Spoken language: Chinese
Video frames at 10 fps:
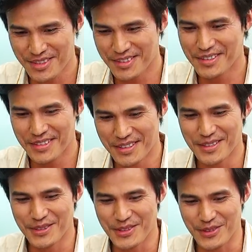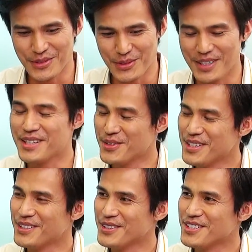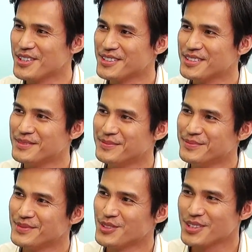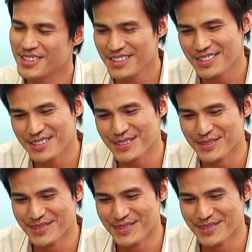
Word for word: 是会会会小声，就是